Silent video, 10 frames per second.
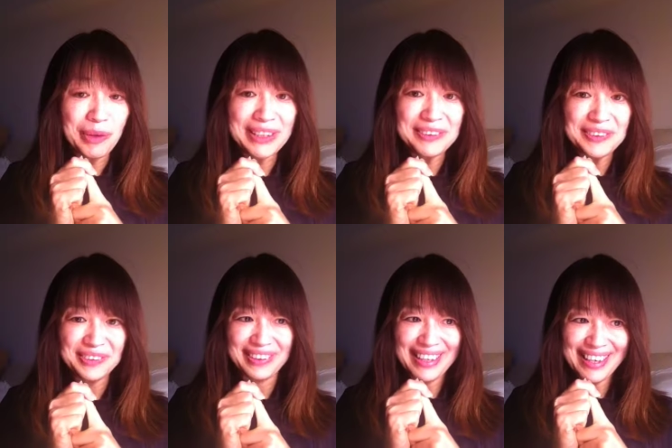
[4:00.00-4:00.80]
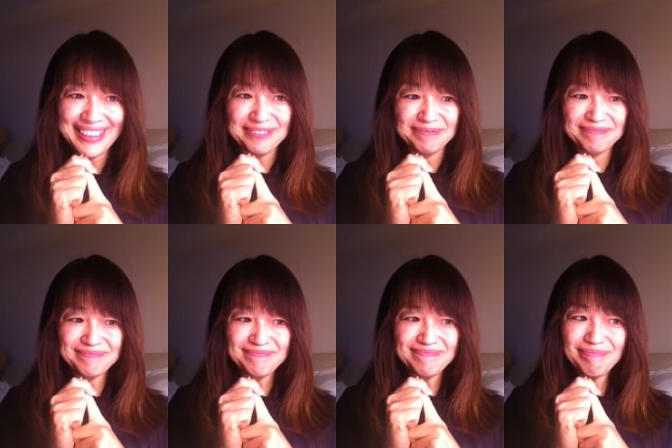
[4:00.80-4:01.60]
儲かるよとかあ
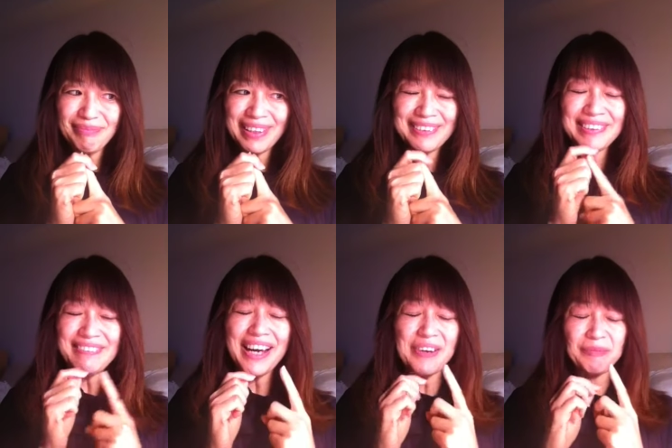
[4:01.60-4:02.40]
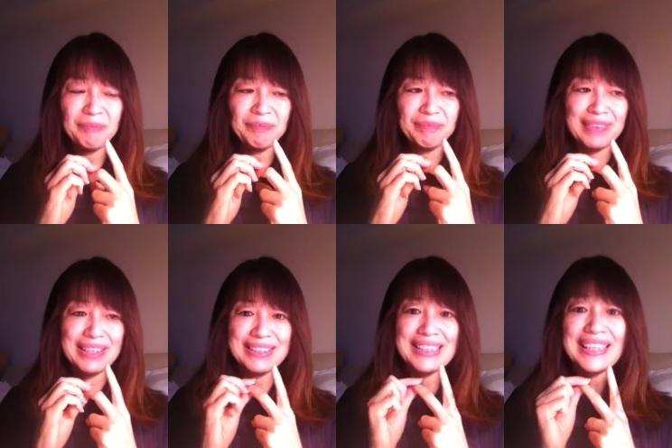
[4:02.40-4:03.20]
るいは
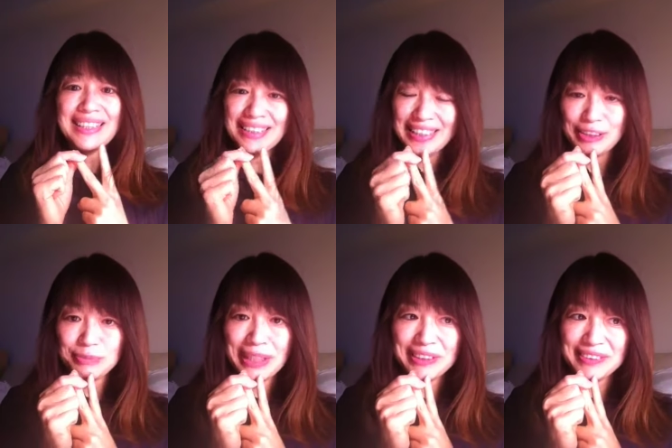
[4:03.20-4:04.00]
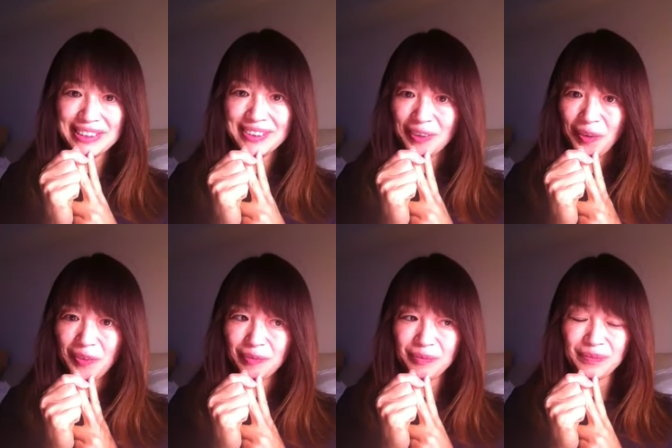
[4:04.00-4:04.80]
人間関係がうまくいく
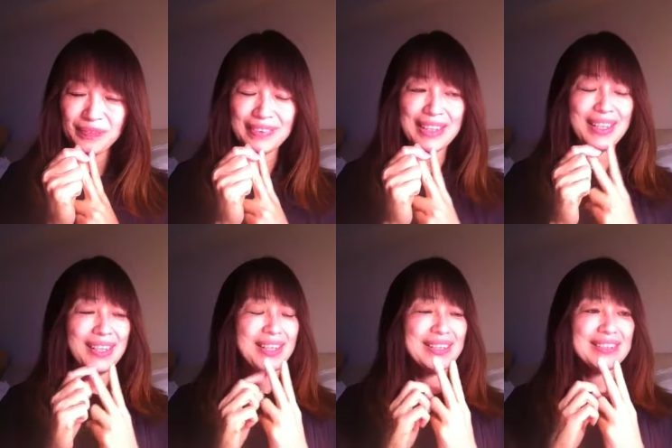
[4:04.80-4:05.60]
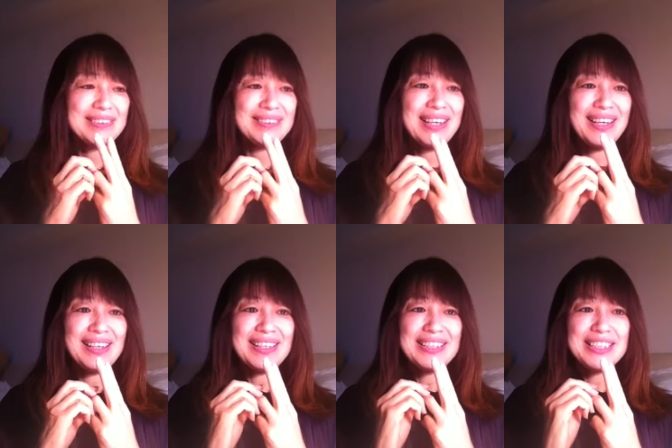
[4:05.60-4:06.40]
よそし
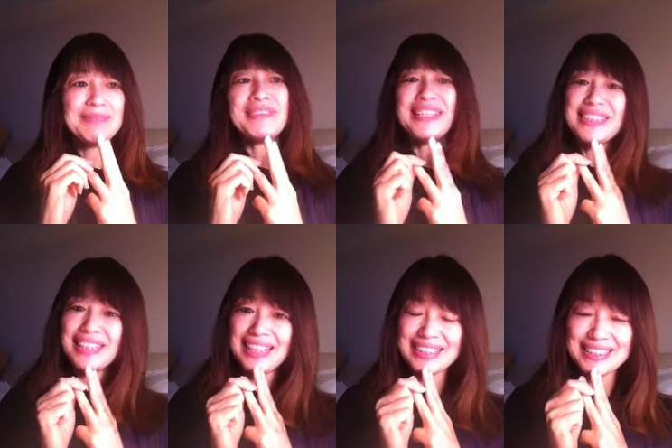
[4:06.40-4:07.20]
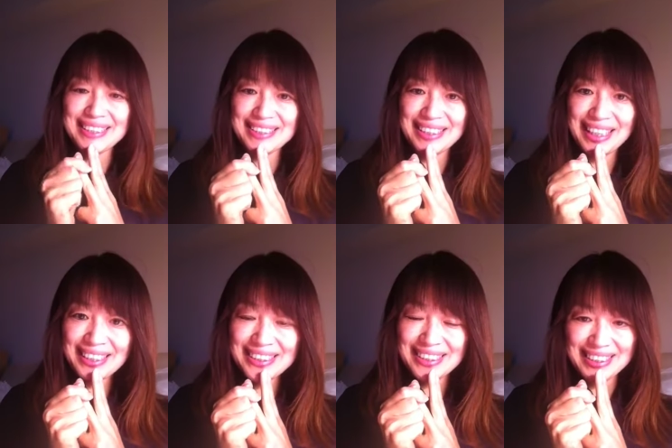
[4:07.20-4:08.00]
て自分らしさが発揮できて
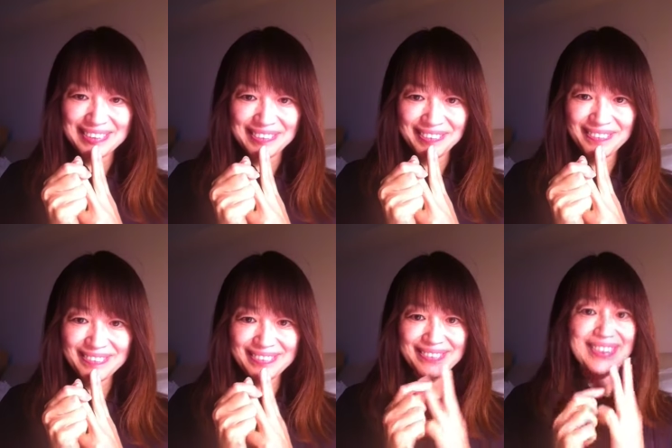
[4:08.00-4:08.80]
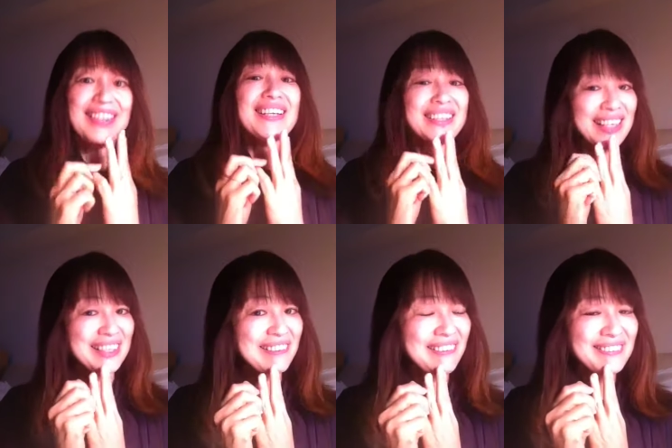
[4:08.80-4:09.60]
元気になるよ
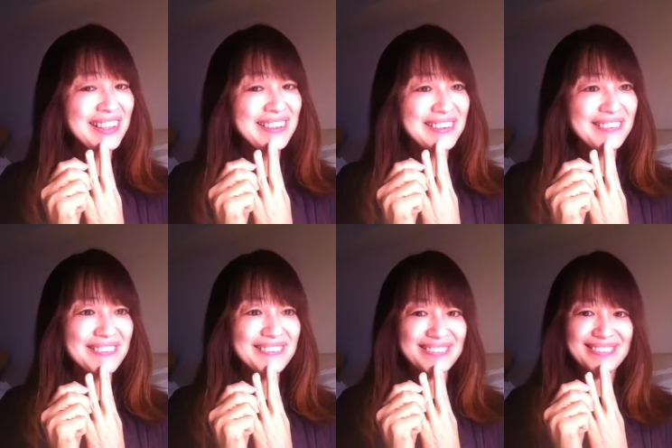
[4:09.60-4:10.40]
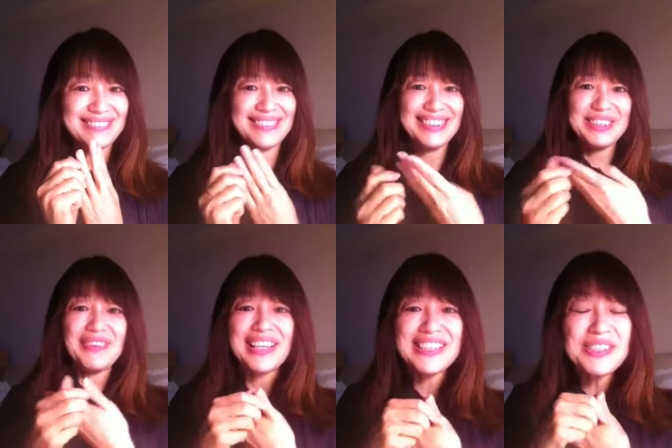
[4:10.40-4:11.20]
健康になるよ素
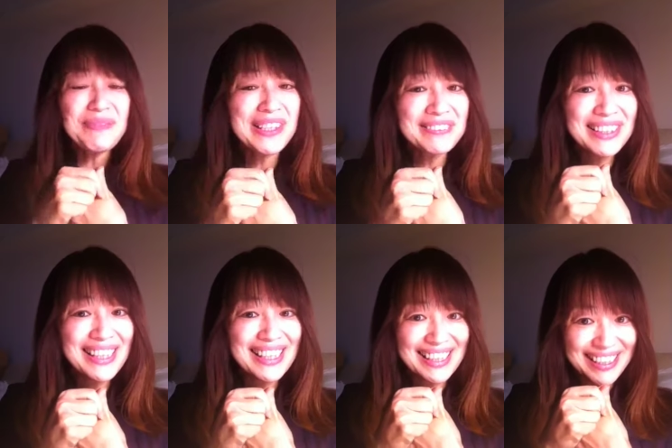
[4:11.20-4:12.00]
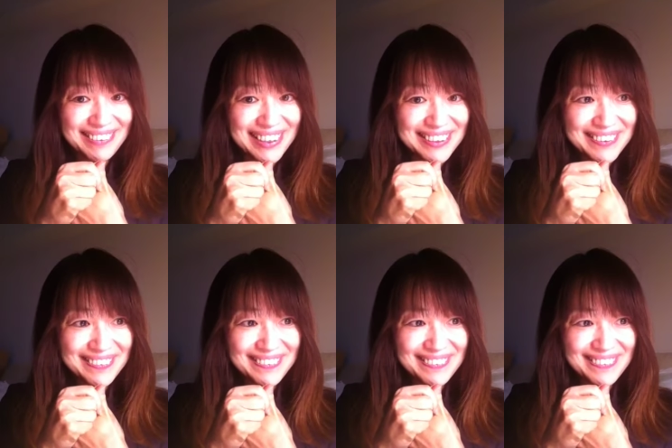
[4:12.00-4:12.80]
晴らしいパートナーが現れる
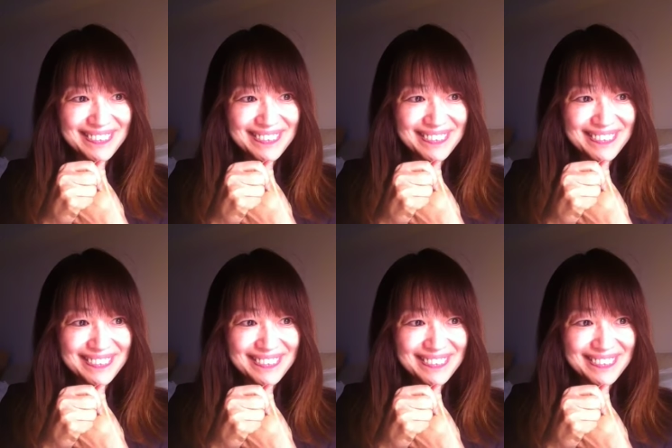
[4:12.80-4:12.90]
よ